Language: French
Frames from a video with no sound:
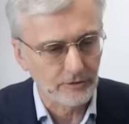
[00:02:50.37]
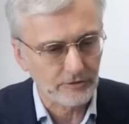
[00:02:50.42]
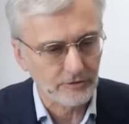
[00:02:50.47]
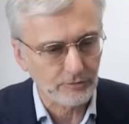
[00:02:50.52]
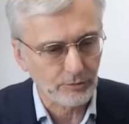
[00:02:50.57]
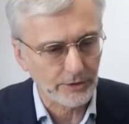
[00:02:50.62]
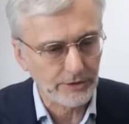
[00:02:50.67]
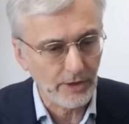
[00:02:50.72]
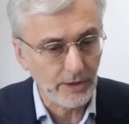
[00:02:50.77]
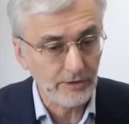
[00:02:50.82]
ces
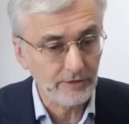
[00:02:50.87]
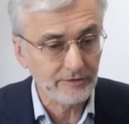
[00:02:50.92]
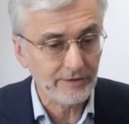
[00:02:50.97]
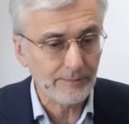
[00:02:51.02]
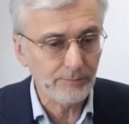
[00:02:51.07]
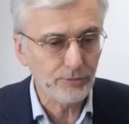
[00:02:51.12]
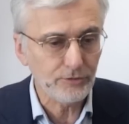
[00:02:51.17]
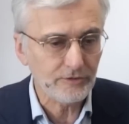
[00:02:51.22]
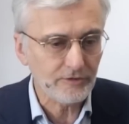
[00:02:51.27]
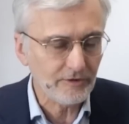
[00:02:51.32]
citoyens, ils
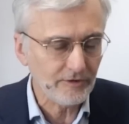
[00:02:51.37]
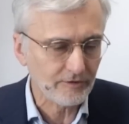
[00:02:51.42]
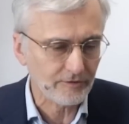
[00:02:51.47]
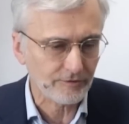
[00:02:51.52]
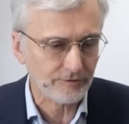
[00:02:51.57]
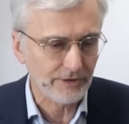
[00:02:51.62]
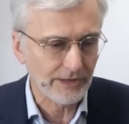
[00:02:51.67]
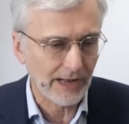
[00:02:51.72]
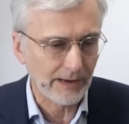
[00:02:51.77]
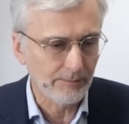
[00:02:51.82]
aboutissent
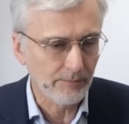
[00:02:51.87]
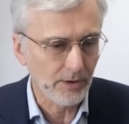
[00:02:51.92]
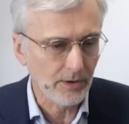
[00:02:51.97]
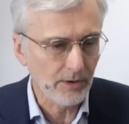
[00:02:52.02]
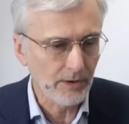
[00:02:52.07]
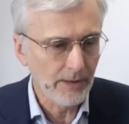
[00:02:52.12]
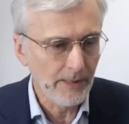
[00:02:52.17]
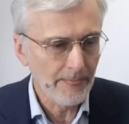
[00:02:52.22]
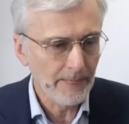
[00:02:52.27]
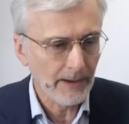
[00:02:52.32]

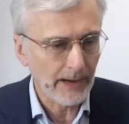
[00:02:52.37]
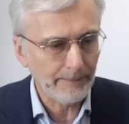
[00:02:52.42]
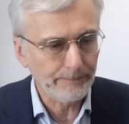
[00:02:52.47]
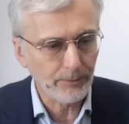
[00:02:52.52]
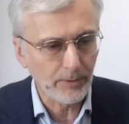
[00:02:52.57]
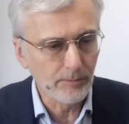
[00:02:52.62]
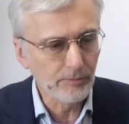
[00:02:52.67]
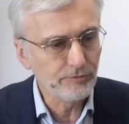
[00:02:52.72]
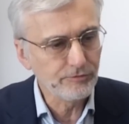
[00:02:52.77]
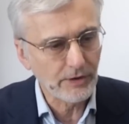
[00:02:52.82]
finalement à
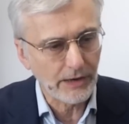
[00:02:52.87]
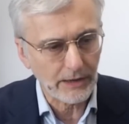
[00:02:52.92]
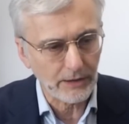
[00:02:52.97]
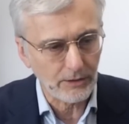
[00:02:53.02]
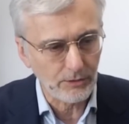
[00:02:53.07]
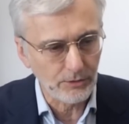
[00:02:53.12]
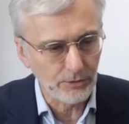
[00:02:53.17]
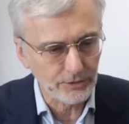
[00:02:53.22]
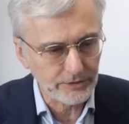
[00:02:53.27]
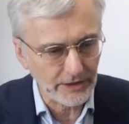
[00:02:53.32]

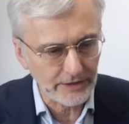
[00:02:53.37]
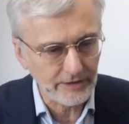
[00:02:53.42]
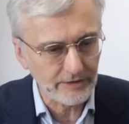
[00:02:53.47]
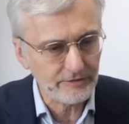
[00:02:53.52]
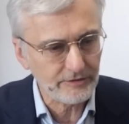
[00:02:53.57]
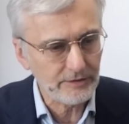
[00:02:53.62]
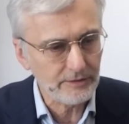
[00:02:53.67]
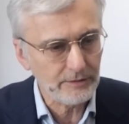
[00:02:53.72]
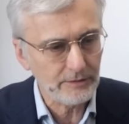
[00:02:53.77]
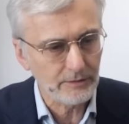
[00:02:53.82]
promouvoir
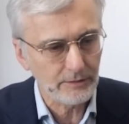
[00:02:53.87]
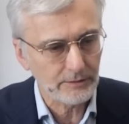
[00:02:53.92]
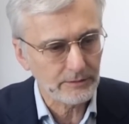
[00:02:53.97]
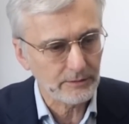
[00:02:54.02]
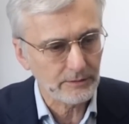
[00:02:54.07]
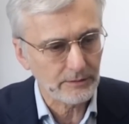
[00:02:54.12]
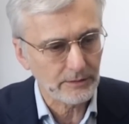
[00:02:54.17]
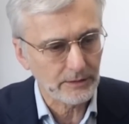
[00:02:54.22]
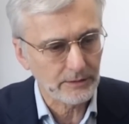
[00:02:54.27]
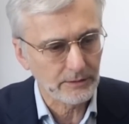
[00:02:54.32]
l'euthanasie
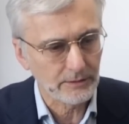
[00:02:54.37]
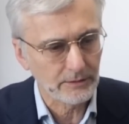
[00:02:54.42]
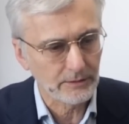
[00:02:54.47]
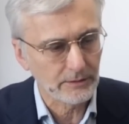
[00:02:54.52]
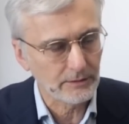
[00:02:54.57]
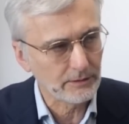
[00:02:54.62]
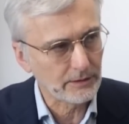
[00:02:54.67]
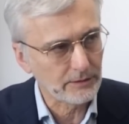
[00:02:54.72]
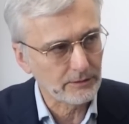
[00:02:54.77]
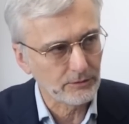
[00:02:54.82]

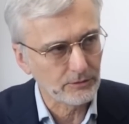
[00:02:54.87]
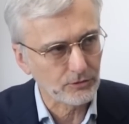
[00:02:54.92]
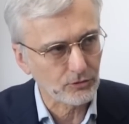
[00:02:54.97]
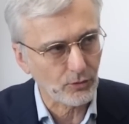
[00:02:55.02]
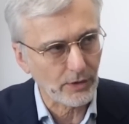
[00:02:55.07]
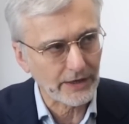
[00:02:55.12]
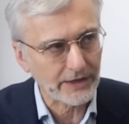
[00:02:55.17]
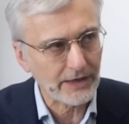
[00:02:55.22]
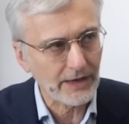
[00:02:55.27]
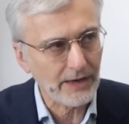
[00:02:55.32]
aux
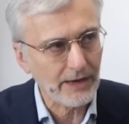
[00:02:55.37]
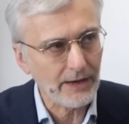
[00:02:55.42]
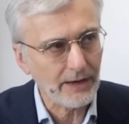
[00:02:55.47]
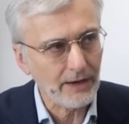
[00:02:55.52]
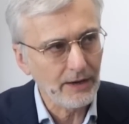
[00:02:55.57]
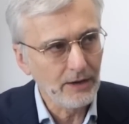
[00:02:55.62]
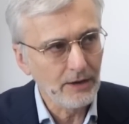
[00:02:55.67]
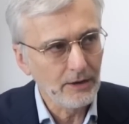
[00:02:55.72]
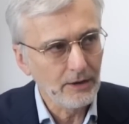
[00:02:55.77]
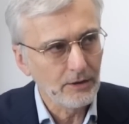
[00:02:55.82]
trois
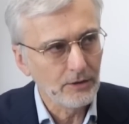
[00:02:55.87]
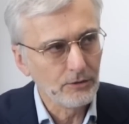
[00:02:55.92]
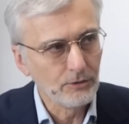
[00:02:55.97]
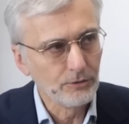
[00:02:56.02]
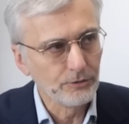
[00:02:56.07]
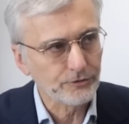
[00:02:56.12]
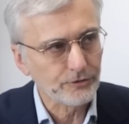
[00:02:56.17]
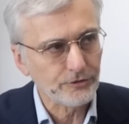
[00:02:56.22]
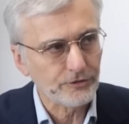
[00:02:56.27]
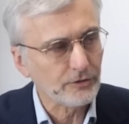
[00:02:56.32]
quarts, le,
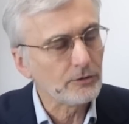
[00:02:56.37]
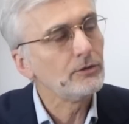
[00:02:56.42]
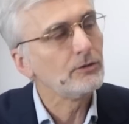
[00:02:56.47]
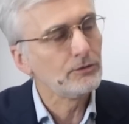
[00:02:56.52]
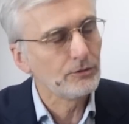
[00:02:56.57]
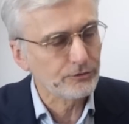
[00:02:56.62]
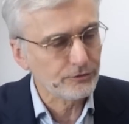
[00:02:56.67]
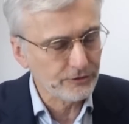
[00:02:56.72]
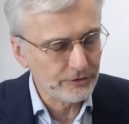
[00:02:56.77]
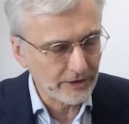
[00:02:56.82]
le
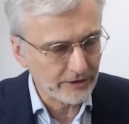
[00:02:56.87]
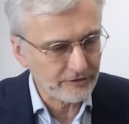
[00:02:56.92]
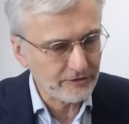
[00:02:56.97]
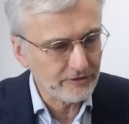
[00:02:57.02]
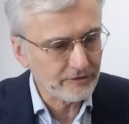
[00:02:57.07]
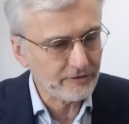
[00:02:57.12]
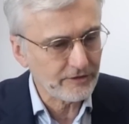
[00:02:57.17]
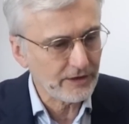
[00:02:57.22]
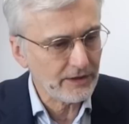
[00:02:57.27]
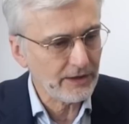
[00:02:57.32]
suicide
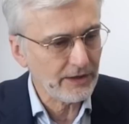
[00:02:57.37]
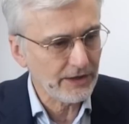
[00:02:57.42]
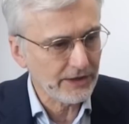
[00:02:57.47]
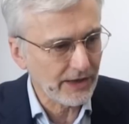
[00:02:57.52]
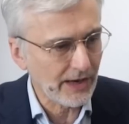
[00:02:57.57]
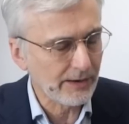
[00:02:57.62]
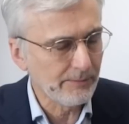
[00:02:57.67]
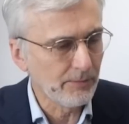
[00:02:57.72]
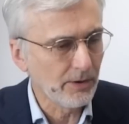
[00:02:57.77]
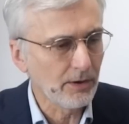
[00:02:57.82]
assisté
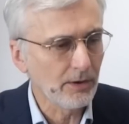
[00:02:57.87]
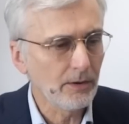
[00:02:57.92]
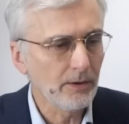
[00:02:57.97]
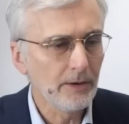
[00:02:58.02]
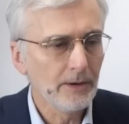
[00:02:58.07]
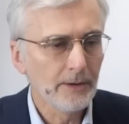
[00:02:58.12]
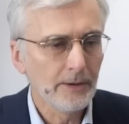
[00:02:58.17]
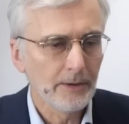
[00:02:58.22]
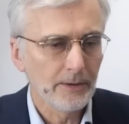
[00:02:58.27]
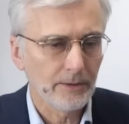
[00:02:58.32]

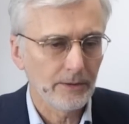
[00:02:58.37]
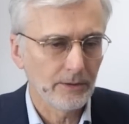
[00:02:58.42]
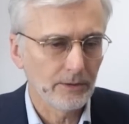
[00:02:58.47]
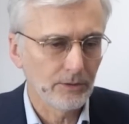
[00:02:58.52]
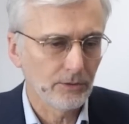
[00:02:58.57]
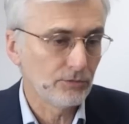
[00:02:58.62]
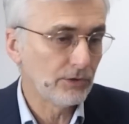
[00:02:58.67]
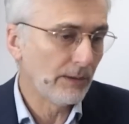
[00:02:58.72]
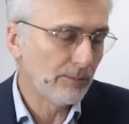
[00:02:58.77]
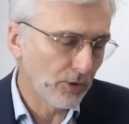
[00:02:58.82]
également,
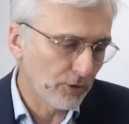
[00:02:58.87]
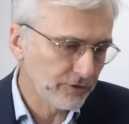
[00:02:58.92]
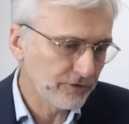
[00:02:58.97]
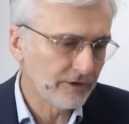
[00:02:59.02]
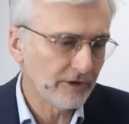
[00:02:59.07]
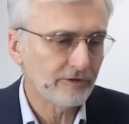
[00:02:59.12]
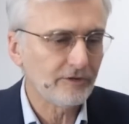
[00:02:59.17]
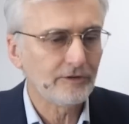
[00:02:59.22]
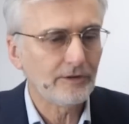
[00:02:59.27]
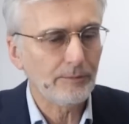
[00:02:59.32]
euh, d'abord le
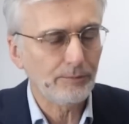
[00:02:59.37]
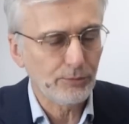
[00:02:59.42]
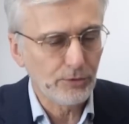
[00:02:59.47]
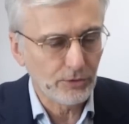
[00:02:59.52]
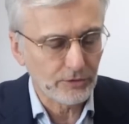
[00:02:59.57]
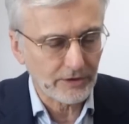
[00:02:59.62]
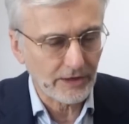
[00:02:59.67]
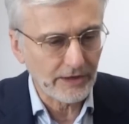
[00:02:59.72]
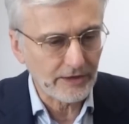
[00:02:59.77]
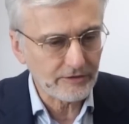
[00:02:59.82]
suicide puis
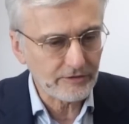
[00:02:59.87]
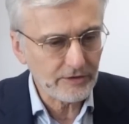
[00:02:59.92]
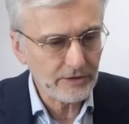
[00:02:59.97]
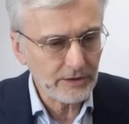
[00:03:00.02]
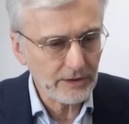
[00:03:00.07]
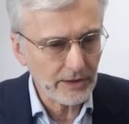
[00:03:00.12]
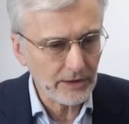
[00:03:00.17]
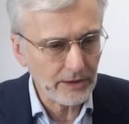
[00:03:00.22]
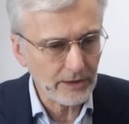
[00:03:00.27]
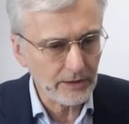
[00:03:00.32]

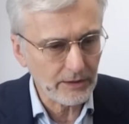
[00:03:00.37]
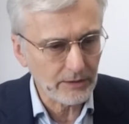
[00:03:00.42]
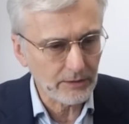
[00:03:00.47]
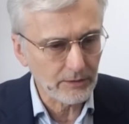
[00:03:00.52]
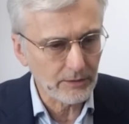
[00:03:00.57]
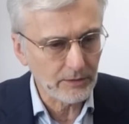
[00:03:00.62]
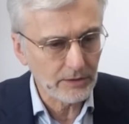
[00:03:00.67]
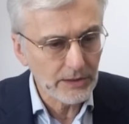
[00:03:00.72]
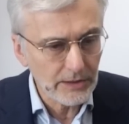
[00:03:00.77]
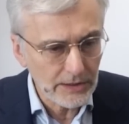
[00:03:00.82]
l'euthanasie, et
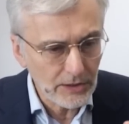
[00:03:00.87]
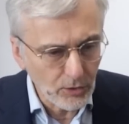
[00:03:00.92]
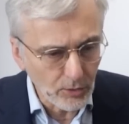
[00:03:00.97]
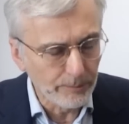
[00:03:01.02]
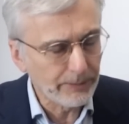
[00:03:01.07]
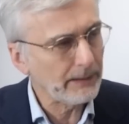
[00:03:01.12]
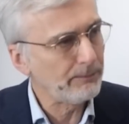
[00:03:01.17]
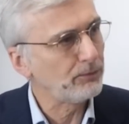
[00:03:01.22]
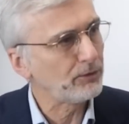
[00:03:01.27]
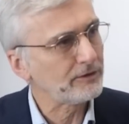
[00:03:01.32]
euh, y
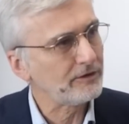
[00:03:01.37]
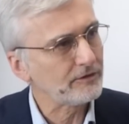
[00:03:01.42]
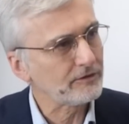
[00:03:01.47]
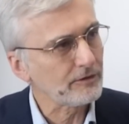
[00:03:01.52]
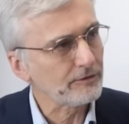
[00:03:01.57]
compris pour des